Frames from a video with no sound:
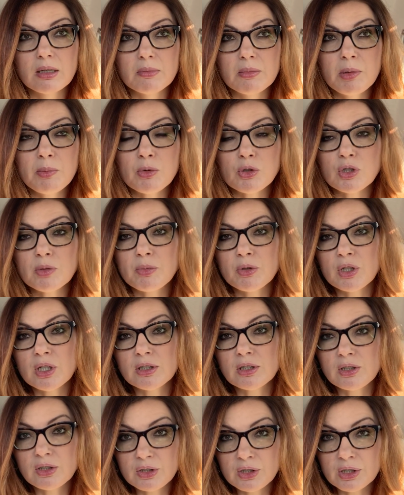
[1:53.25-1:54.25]
Mimo, że
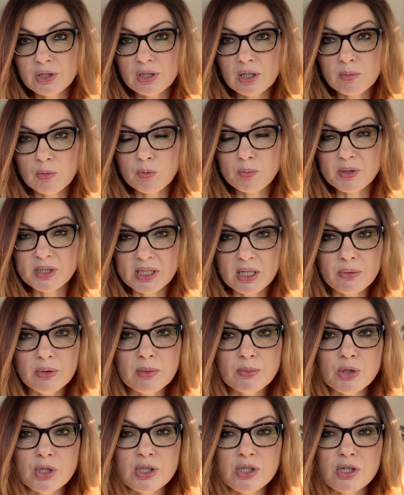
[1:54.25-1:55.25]
ponad tydzień temu
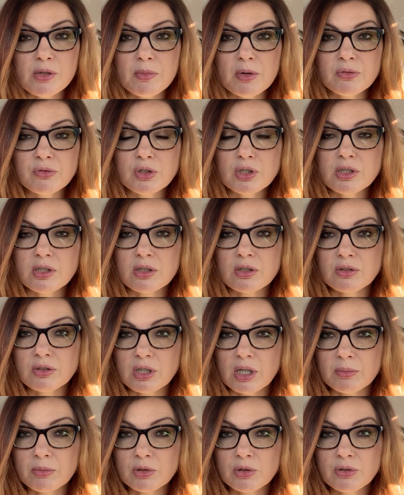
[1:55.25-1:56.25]
pisałam, że trzeba wszystko
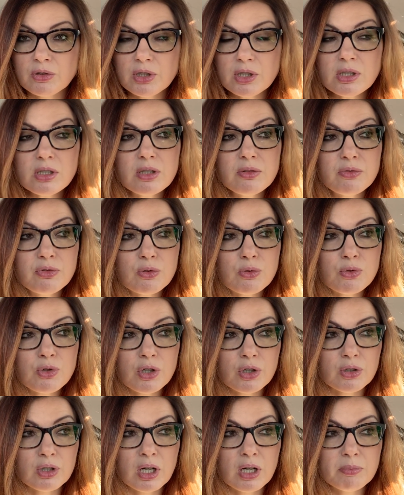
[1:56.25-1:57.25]
zamknąć. Jestem
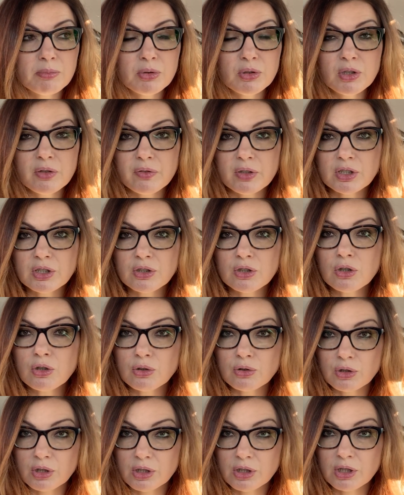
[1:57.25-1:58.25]
wkurzona, ponieważ
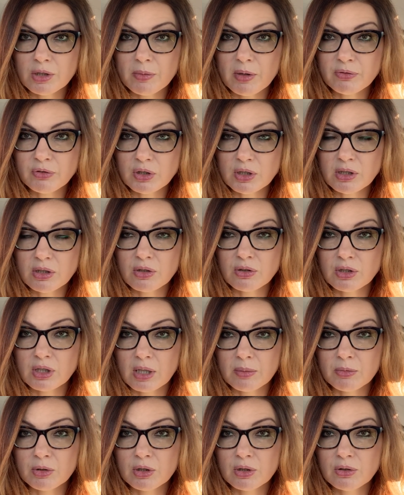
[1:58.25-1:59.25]
to, że trzeba wszystko
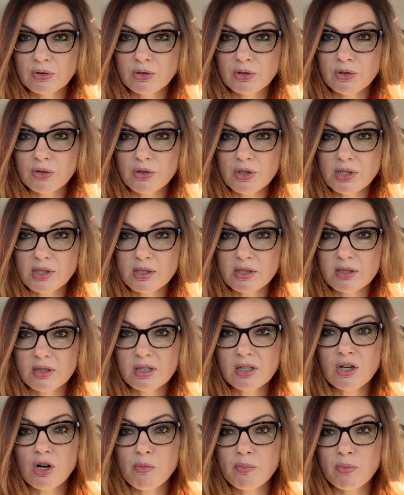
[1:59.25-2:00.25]
zamknąć, to jest
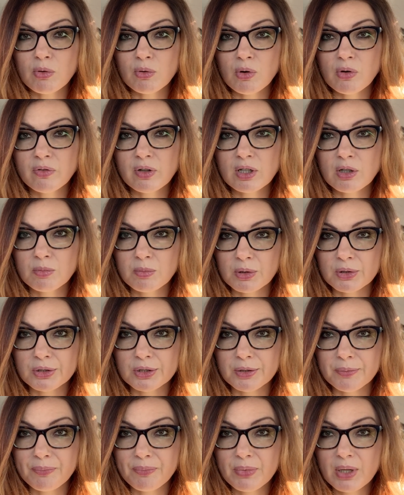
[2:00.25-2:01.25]
tylko połowa
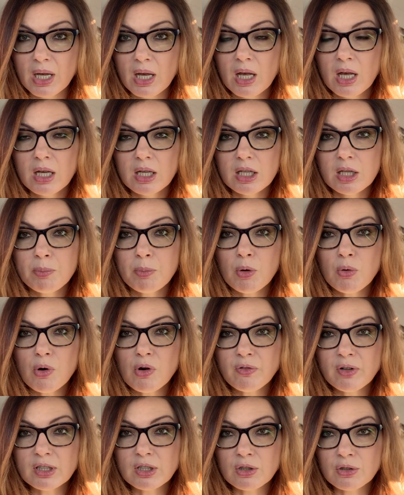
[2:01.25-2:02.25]
roboty i
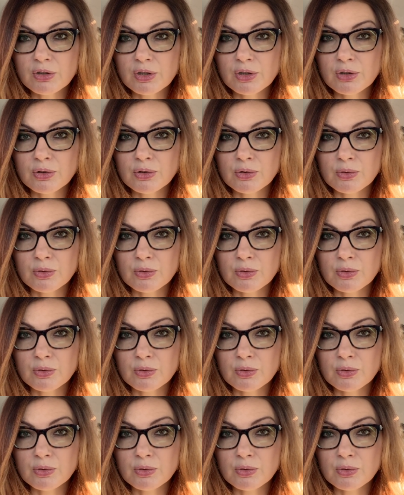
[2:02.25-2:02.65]
połowa drogi do